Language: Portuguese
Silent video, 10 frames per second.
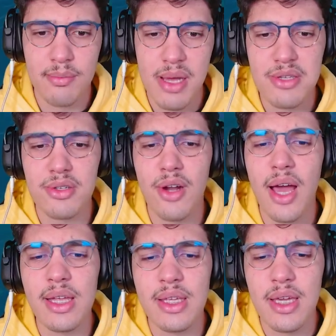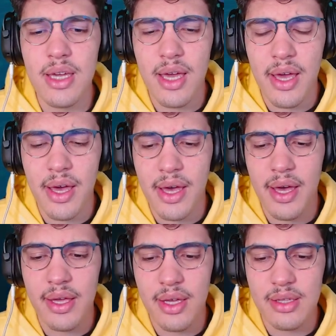Bedrock,
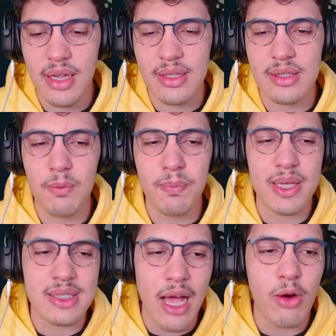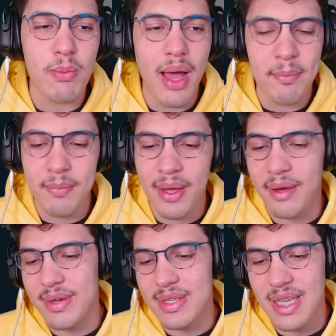uh, ele tá tentando pescar com uma... Ah,
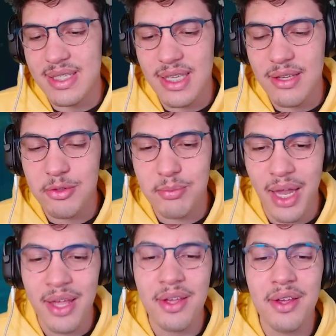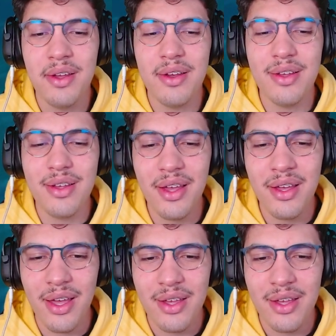mas aí você é o noob, né?